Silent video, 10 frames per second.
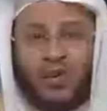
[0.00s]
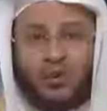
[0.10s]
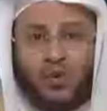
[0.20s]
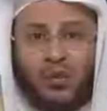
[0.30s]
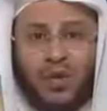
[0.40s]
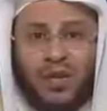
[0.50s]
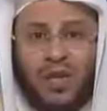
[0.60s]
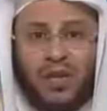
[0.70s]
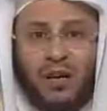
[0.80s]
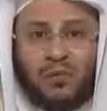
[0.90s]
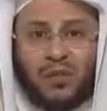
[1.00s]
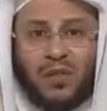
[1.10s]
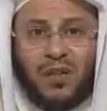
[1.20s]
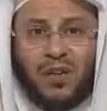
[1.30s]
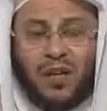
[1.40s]
يجوز للعبد
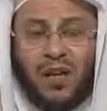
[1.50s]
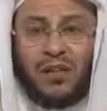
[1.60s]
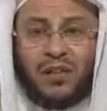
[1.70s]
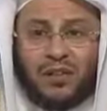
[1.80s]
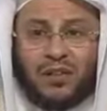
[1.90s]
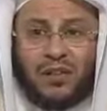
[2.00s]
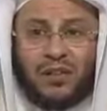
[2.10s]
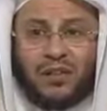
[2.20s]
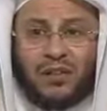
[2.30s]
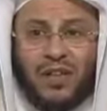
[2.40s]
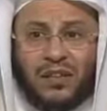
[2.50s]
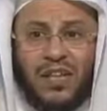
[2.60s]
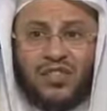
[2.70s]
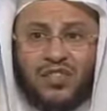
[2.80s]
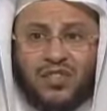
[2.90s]
أن
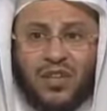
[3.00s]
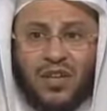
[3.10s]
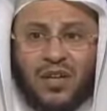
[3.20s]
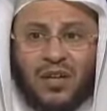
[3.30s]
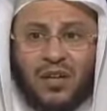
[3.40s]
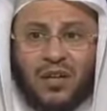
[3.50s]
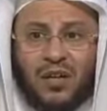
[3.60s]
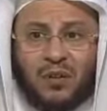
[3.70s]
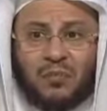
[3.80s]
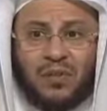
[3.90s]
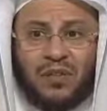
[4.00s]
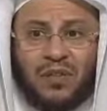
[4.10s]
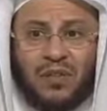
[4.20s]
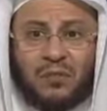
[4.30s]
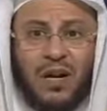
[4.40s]
يحتج آه،
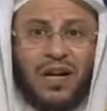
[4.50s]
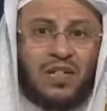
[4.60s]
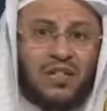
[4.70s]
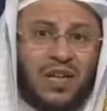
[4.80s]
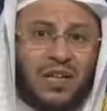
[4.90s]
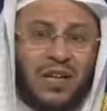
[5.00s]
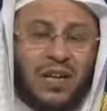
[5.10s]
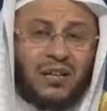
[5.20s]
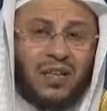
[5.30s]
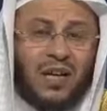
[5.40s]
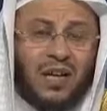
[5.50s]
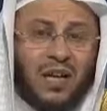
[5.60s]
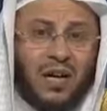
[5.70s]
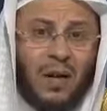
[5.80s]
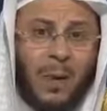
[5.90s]
بالمعاصي على قدر
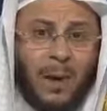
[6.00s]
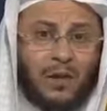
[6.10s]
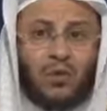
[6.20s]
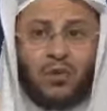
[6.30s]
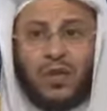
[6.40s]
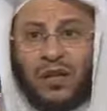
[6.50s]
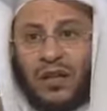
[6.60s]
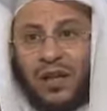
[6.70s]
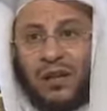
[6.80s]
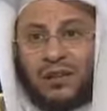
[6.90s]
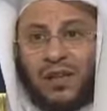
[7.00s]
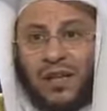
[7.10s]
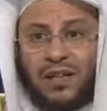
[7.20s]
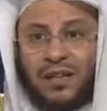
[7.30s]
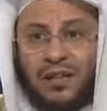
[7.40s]
الله يقول الله قدر
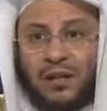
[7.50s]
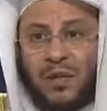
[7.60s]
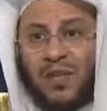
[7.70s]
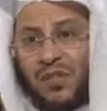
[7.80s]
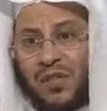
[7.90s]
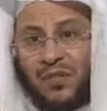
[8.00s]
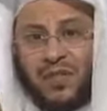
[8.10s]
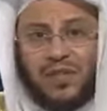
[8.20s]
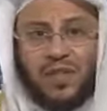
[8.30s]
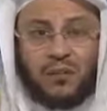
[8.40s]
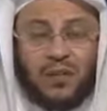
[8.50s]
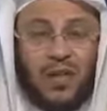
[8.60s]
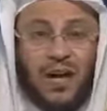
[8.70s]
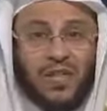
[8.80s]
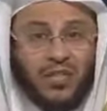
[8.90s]
علي المعصية فيذهب إلى
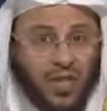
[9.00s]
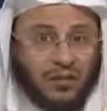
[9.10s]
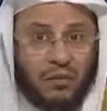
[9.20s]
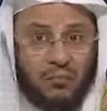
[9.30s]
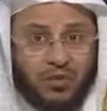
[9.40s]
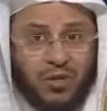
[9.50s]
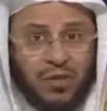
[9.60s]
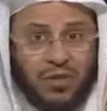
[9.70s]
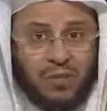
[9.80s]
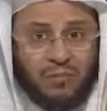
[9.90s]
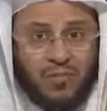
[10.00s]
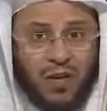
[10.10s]
هذا شأن المشركين